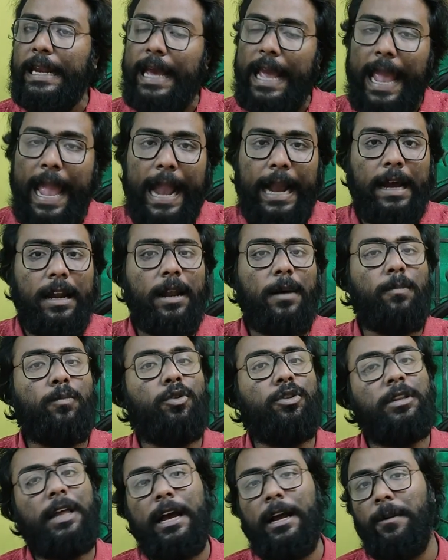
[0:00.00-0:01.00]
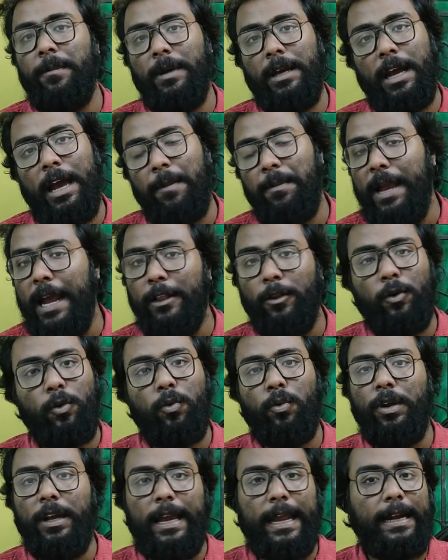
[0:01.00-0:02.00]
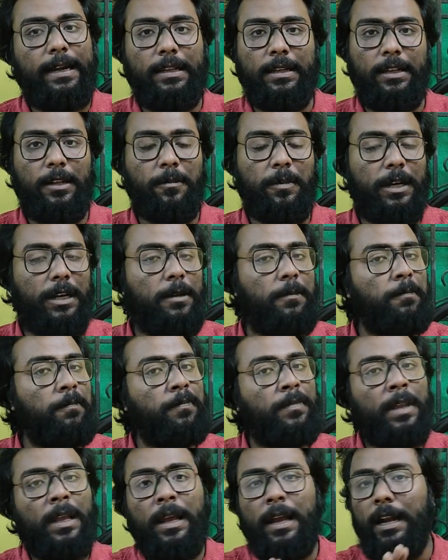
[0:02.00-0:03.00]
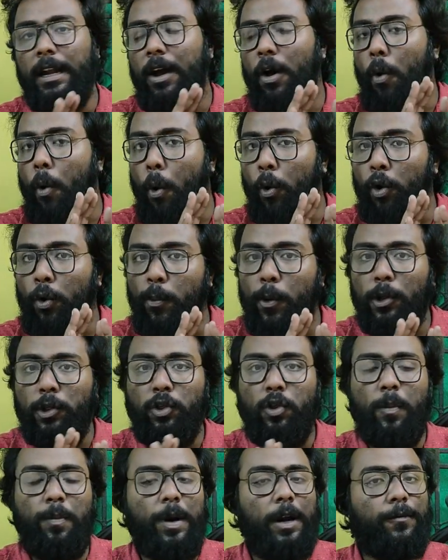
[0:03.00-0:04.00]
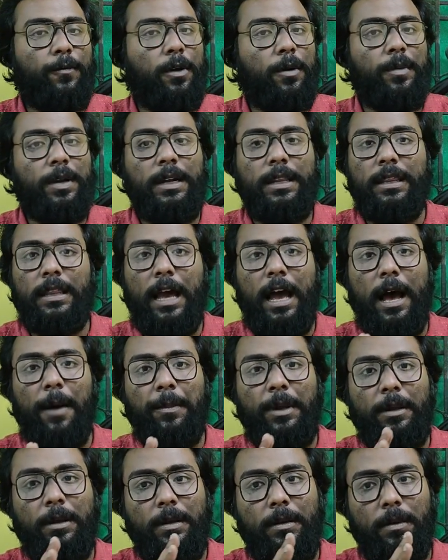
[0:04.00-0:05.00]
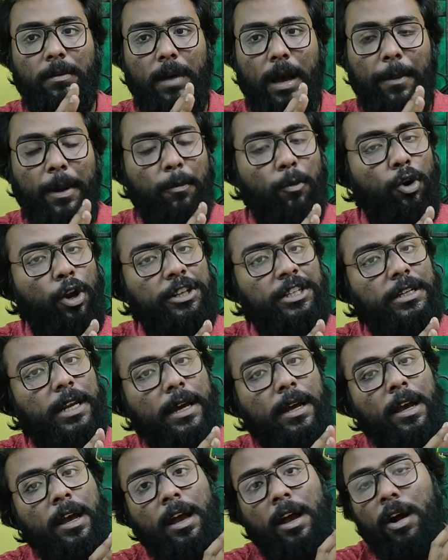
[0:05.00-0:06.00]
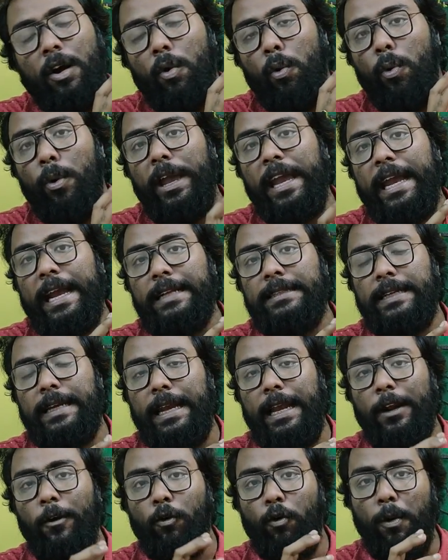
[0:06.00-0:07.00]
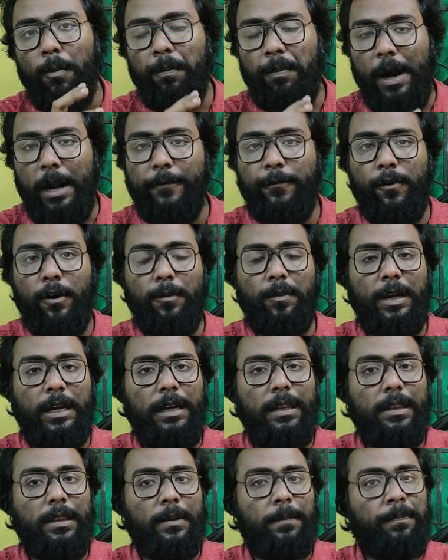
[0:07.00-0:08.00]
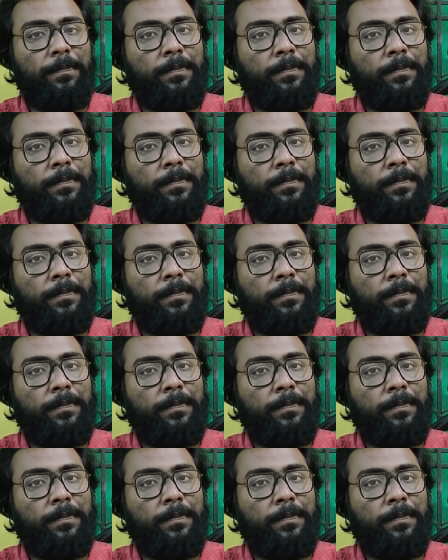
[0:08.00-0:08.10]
এটা এক নম্বর থাকবে আমি এতটুকুনি গ্যারান্টি দিতে পারি এটা অনবদ্য পারফরমেন্স আমি আমার মনে হয় যেটা হয়ে গেছে এরকম পারফরমেন্স